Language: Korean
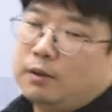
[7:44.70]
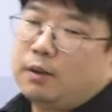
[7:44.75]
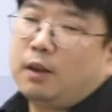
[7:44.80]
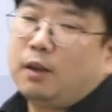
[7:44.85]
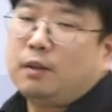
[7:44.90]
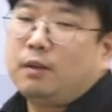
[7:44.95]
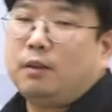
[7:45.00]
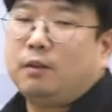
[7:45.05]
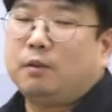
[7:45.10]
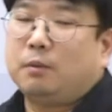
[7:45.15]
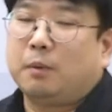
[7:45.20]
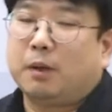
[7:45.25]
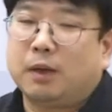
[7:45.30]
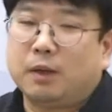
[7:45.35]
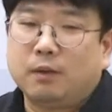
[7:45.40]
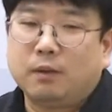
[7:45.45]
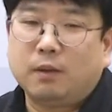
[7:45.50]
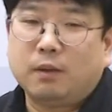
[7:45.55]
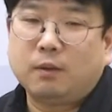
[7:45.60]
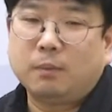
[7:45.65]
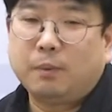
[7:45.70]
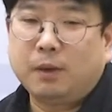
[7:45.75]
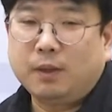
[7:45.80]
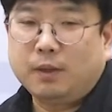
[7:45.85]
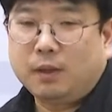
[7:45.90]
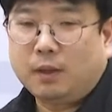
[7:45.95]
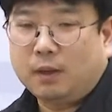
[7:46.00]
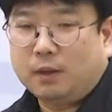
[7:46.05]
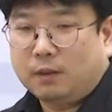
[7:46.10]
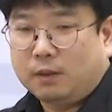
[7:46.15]
사야 될지 말아야 될지
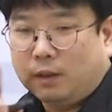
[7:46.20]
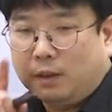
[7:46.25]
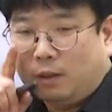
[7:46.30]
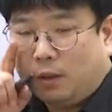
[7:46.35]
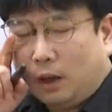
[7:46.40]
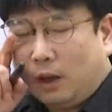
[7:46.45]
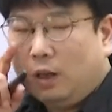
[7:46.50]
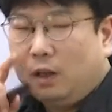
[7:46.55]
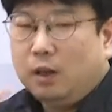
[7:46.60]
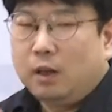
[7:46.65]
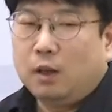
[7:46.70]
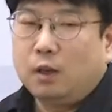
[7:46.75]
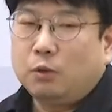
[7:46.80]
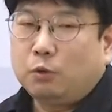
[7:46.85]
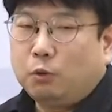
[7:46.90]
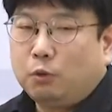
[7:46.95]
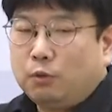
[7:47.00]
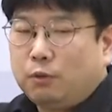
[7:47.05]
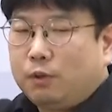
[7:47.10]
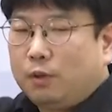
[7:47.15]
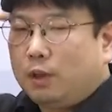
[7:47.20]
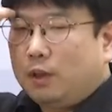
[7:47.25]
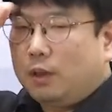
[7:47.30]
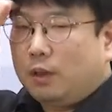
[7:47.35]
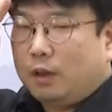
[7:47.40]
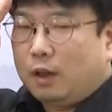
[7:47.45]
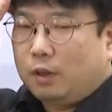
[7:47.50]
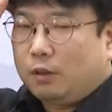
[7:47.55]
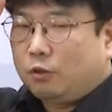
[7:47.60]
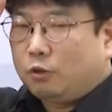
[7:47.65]
판단하잖아. 그러니까 토지에
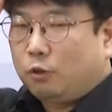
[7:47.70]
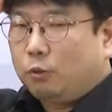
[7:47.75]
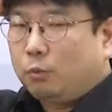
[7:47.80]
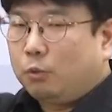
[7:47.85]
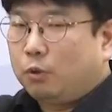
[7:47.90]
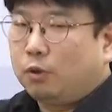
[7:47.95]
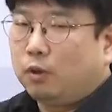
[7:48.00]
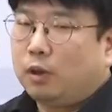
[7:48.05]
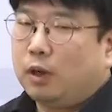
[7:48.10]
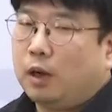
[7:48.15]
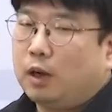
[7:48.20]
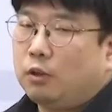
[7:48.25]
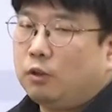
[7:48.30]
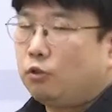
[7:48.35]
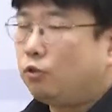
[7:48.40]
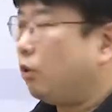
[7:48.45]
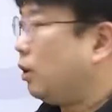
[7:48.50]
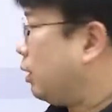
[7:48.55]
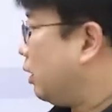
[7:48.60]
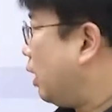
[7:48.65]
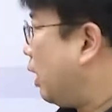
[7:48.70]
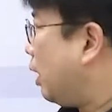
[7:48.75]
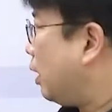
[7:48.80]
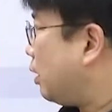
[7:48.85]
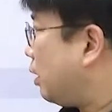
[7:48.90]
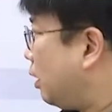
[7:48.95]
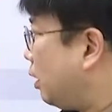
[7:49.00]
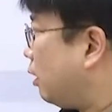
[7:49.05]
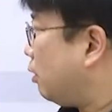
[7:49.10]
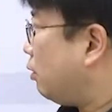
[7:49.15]
대한 정보를 알려주겠다
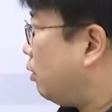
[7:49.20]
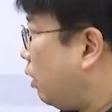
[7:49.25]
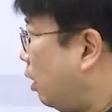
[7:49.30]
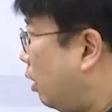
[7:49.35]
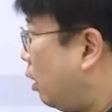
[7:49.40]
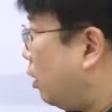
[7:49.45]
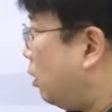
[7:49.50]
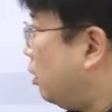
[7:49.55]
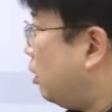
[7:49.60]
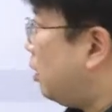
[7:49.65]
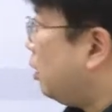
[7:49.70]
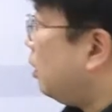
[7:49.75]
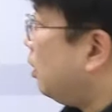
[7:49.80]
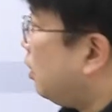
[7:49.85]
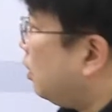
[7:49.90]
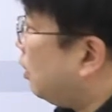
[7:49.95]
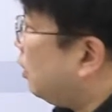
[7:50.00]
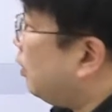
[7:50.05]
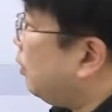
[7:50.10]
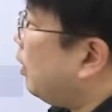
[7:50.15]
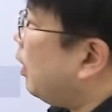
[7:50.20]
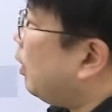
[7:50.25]
그 얘기고요. 그다음